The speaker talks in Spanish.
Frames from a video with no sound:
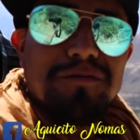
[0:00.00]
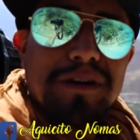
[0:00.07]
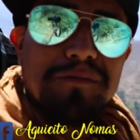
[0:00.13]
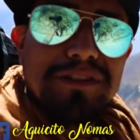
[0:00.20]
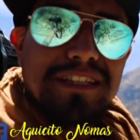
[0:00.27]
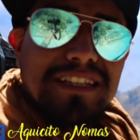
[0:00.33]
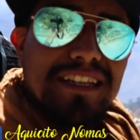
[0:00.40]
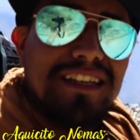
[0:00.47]

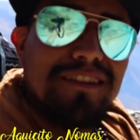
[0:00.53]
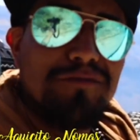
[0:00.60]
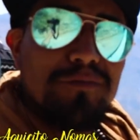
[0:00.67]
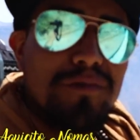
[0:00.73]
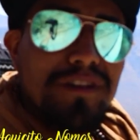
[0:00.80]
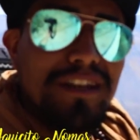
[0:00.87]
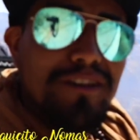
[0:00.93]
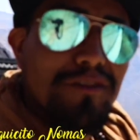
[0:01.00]
Vamos a seguir un
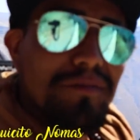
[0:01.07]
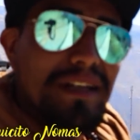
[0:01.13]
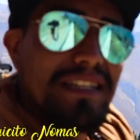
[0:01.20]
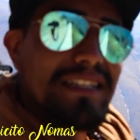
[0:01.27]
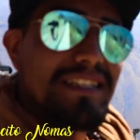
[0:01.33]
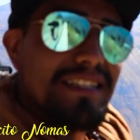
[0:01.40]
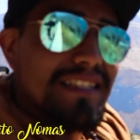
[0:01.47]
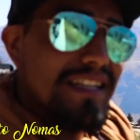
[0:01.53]
poquito
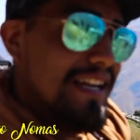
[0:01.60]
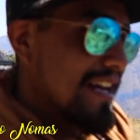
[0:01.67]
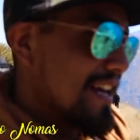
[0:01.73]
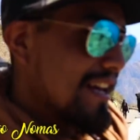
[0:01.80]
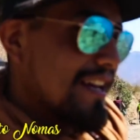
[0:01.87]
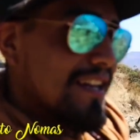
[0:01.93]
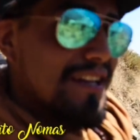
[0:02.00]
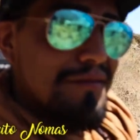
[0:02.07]
más.
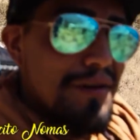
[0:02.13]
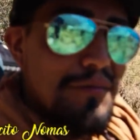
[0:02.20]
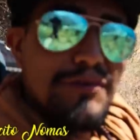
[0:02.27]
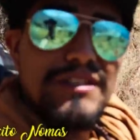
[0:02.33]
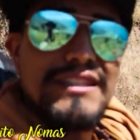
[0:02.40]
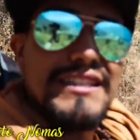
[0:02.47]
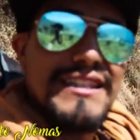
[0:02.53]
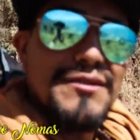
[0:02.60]
Y vamos
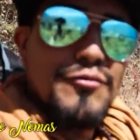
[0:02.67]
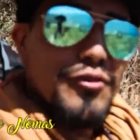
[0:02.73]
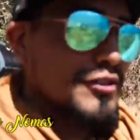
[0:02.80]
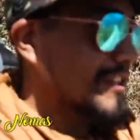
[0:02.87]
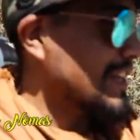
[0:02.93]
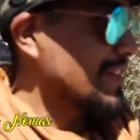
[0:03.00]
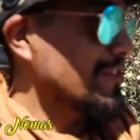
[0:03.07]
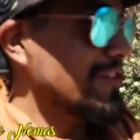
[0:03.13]
a seguir
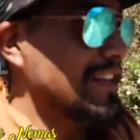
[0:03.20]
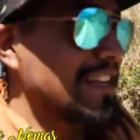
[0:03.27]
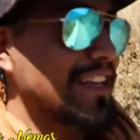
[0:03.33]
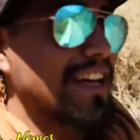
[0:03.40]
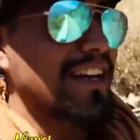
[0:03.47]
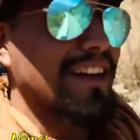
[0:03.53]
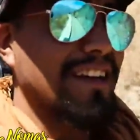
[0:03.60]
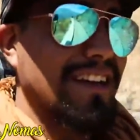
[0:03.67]
mostrándoles,
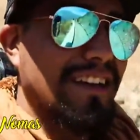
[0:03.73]
¿ya?